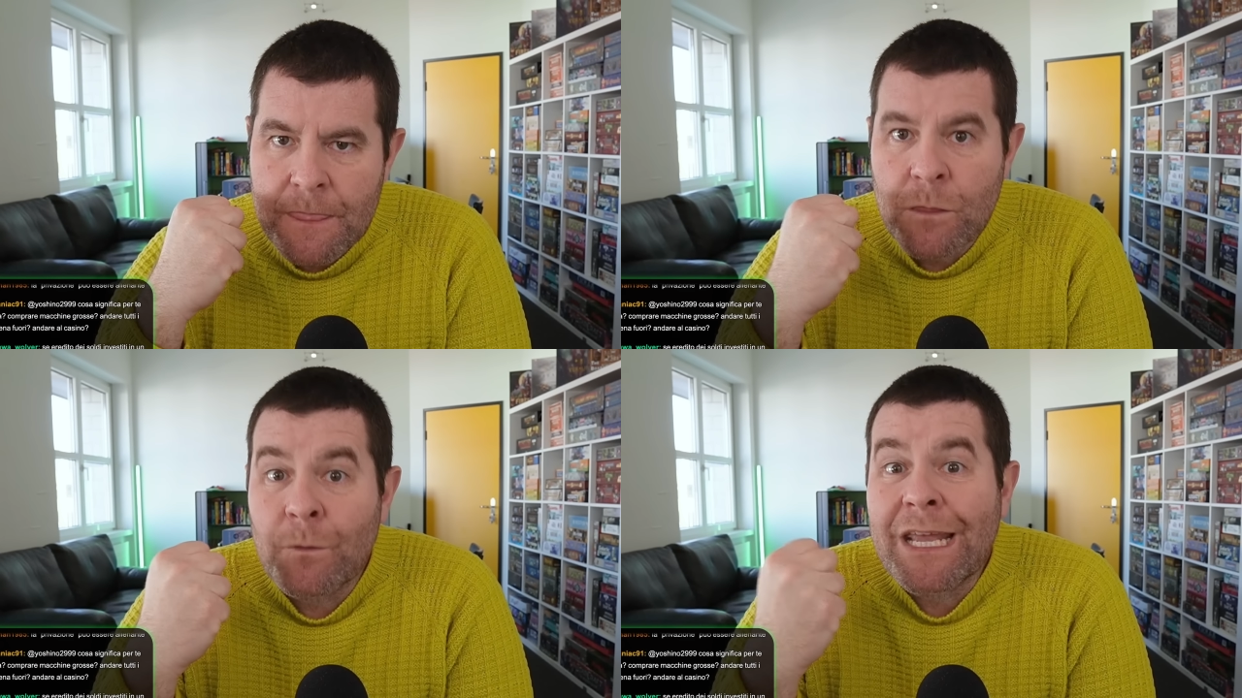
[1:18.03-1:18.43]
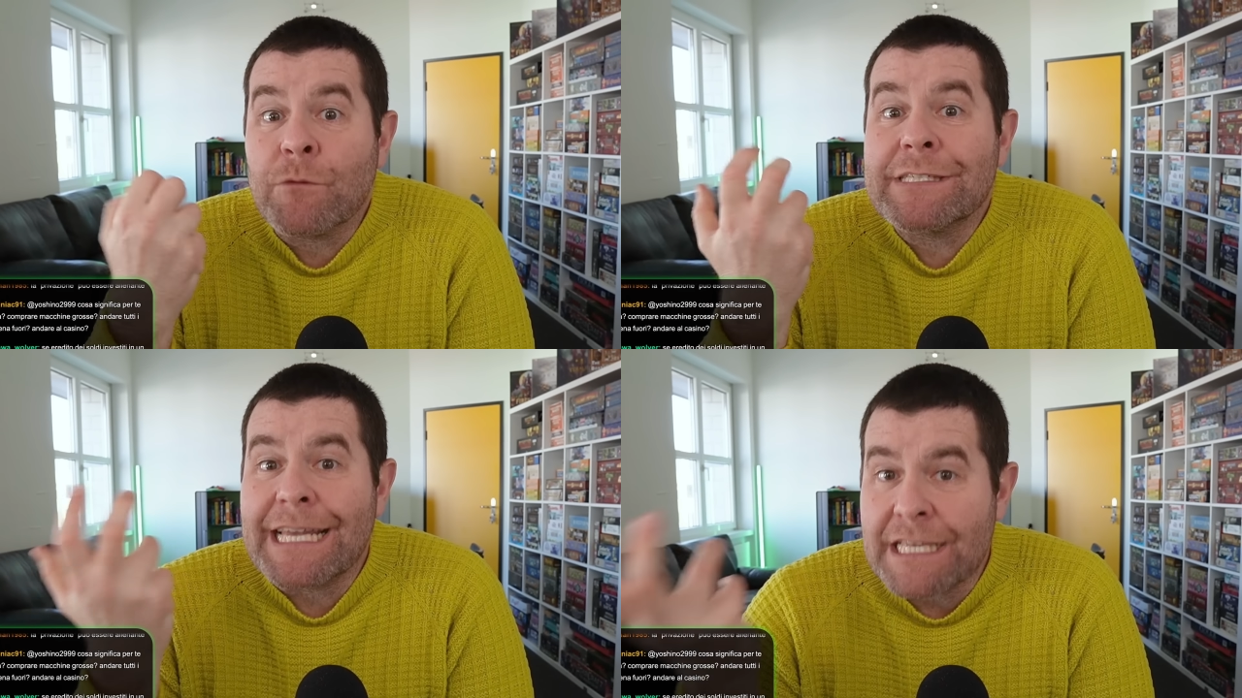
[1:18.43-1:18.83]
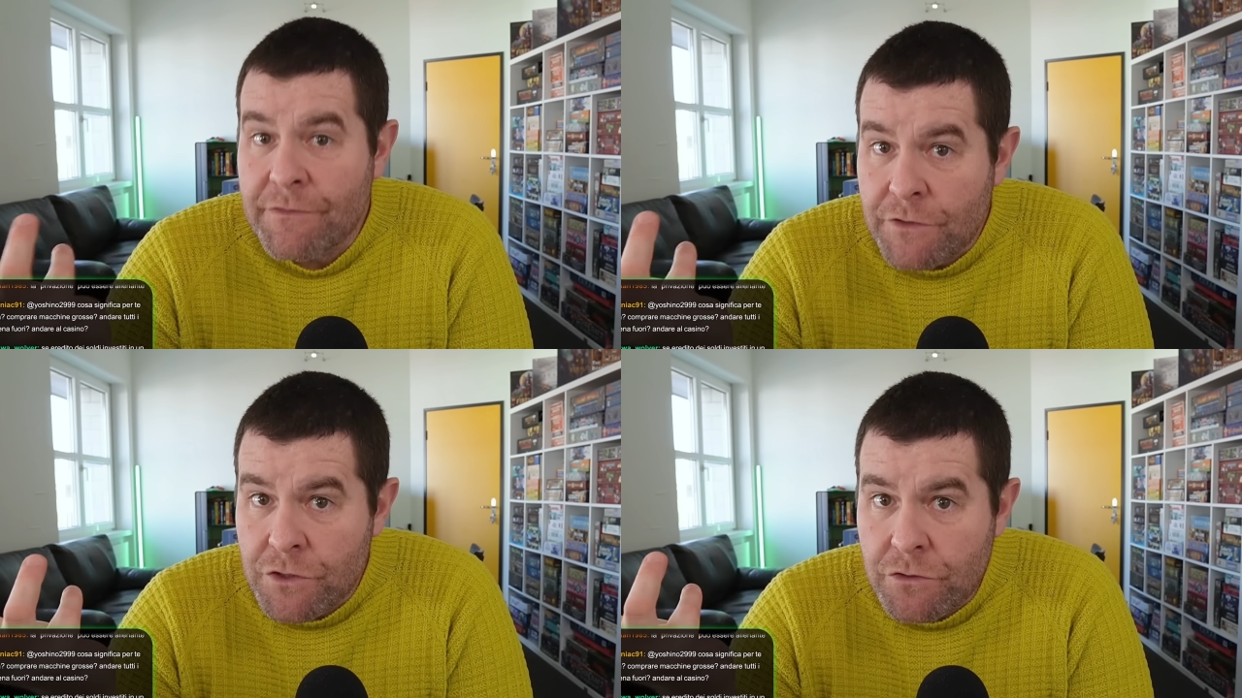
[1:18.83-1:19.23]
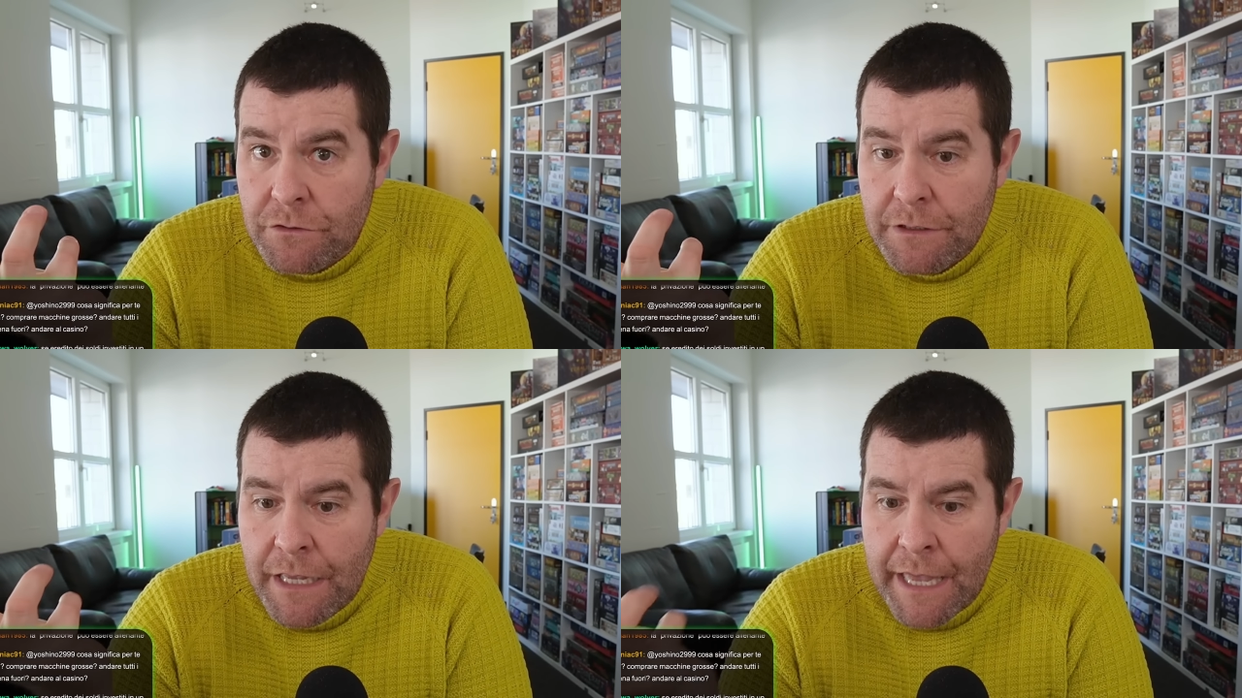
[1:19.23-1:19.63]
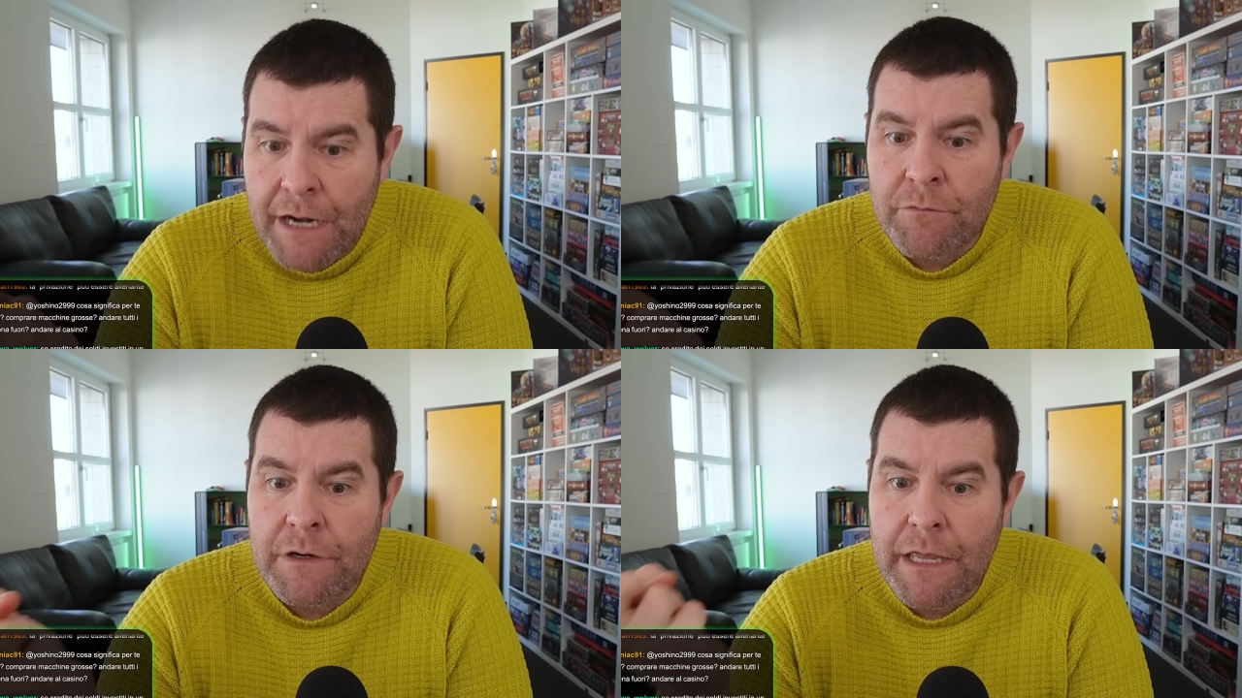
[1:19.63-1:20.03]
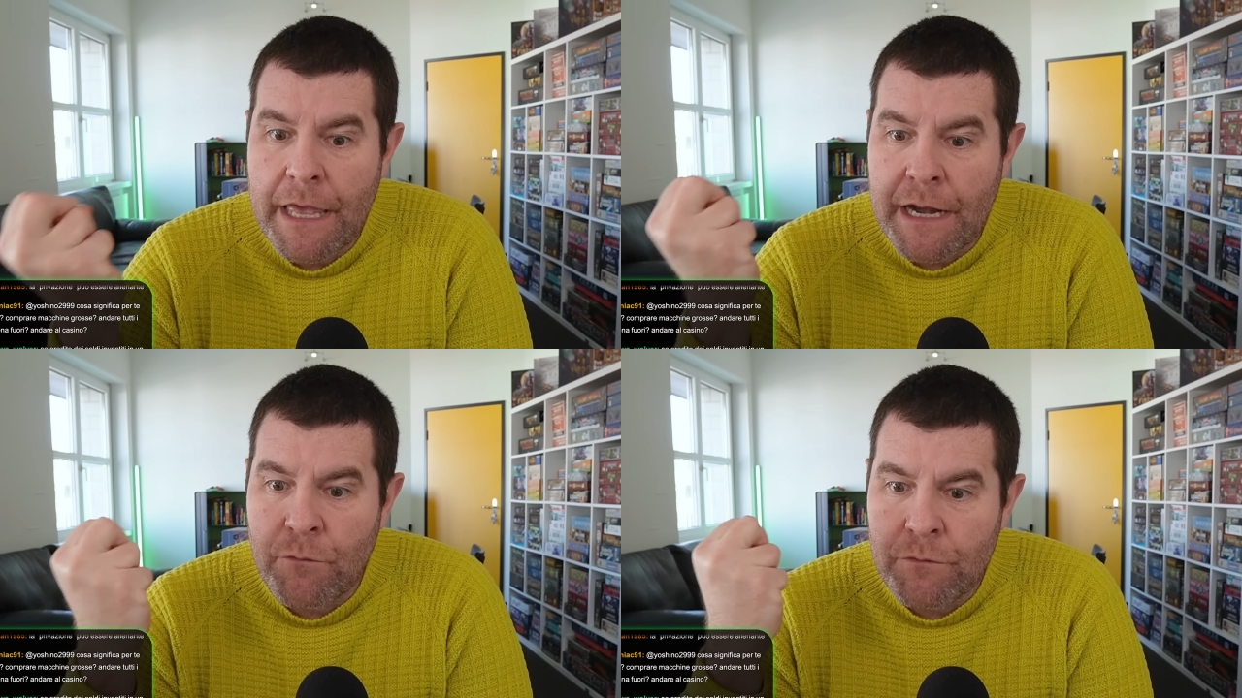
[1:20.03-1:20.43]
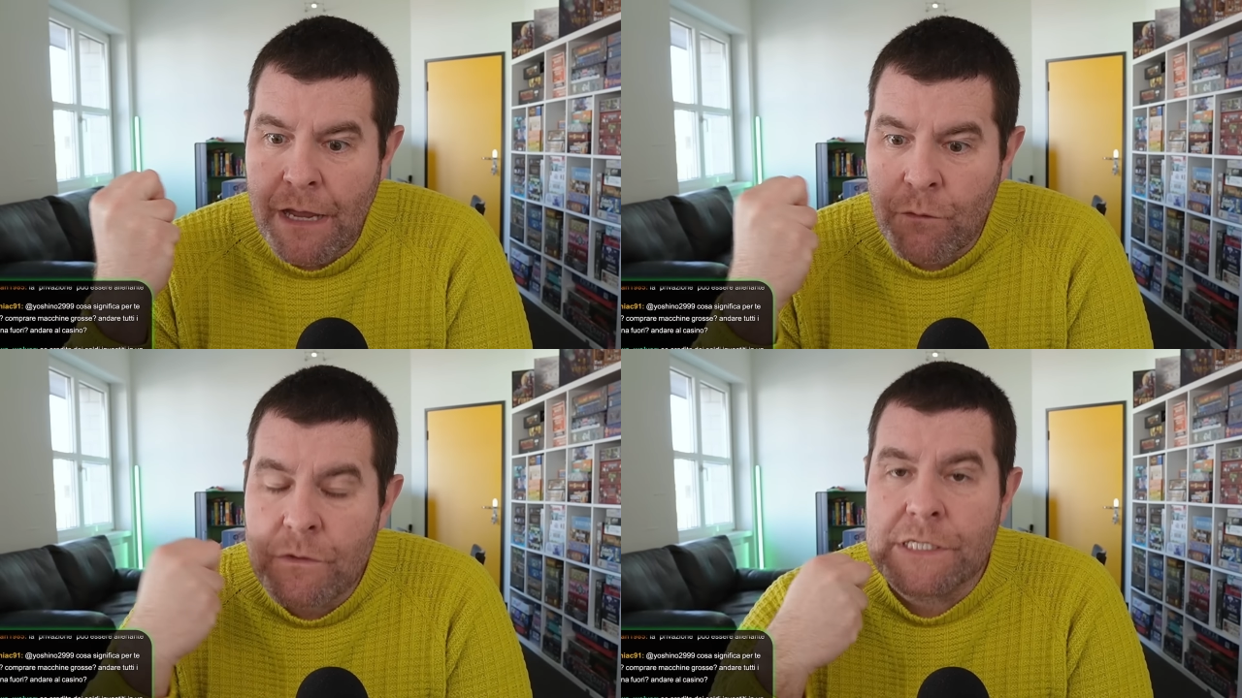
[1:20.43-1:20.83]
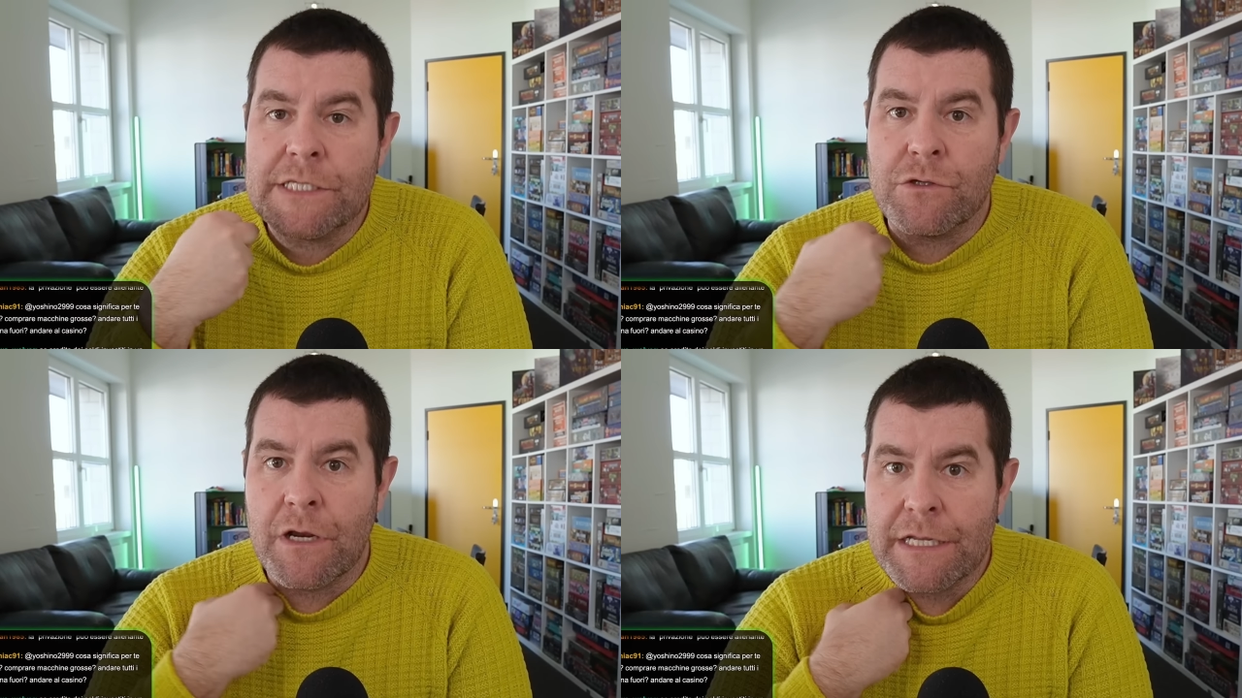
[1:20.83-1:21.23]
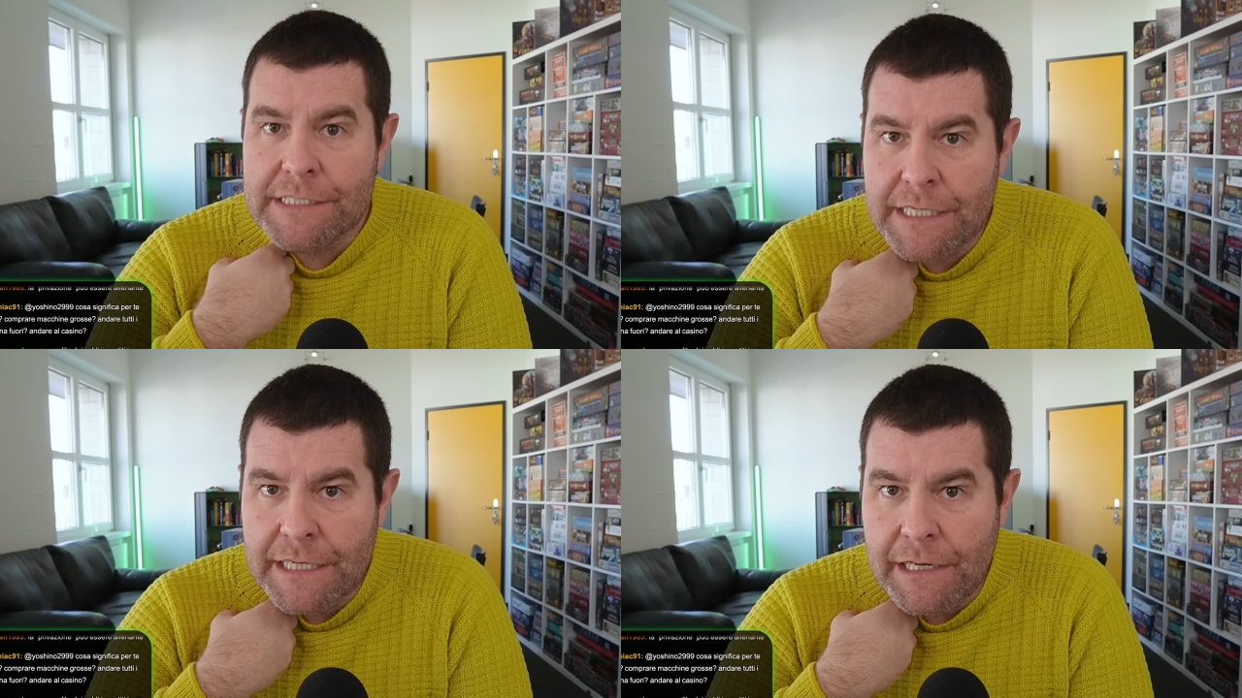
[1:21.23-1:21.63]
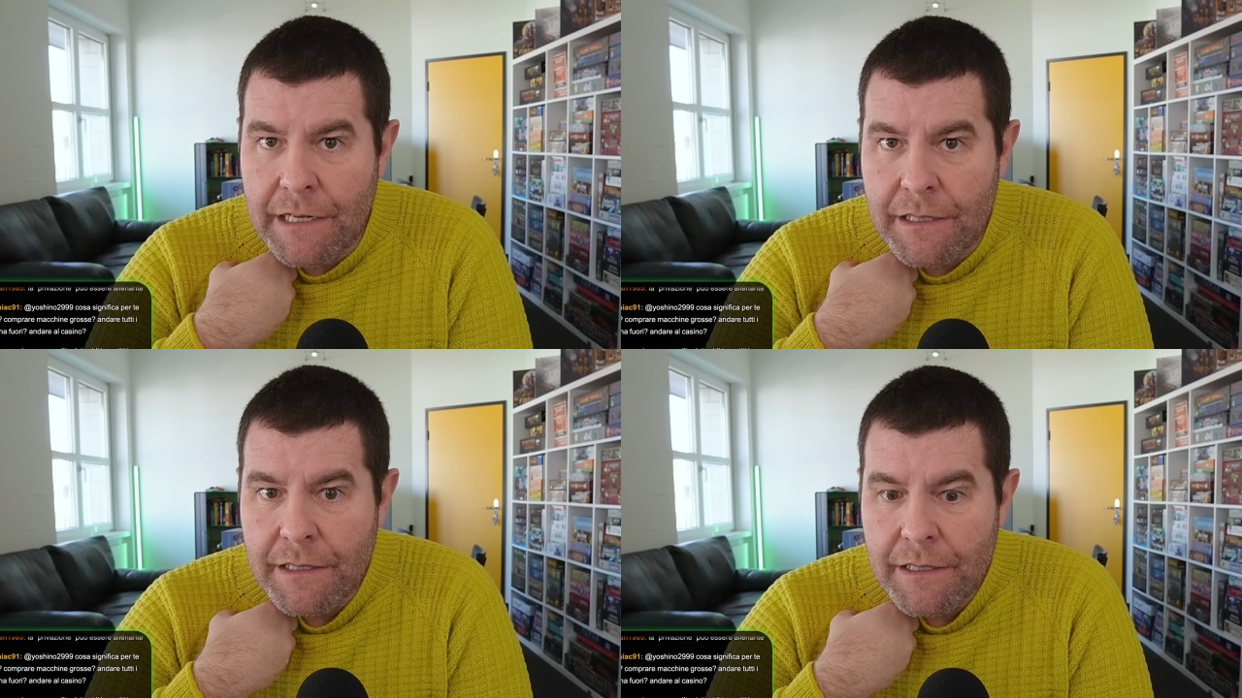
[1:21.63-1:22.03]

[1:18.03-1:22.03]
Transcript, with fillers: non era un sacrificio, era, un, era un'acquisizione di skill